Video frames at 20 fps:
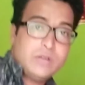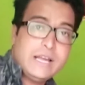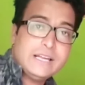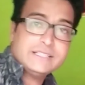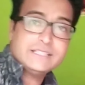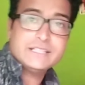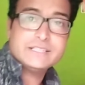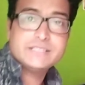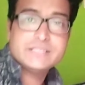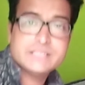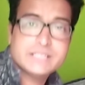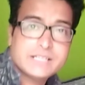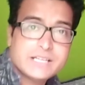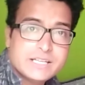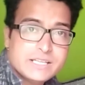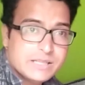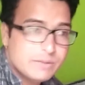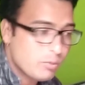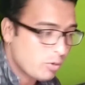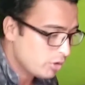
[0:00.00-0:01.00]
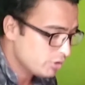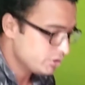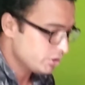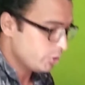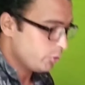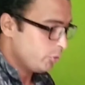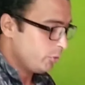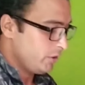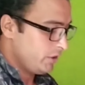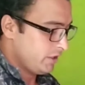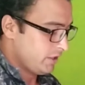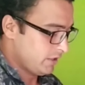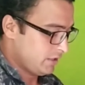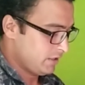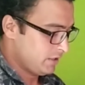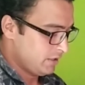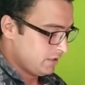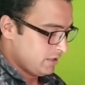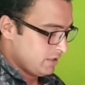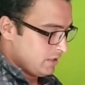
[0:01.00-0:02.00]
तो वैसे ये चीज़ें करनी बहुत ज़रूरी है
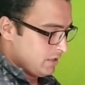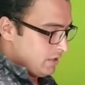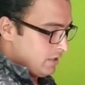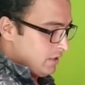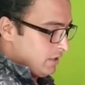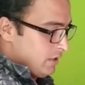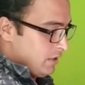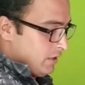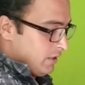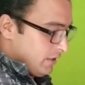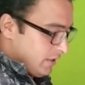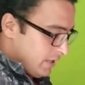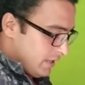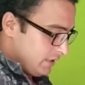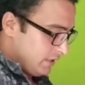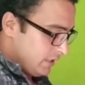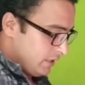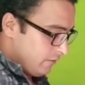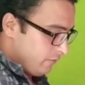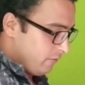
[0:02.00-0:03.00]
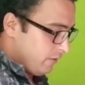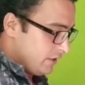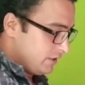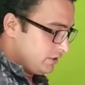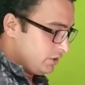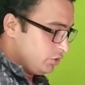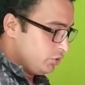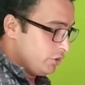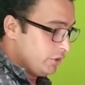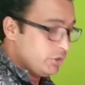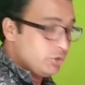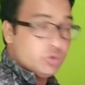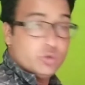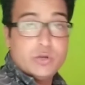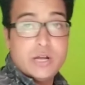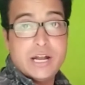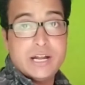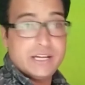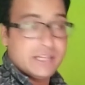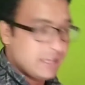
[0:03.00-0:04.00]
कहते ना फर्स्ट जो
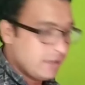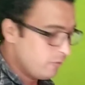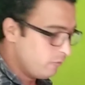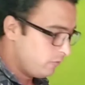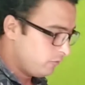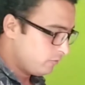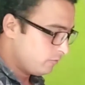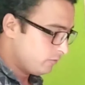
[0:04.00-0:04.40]
स्टूडेंट के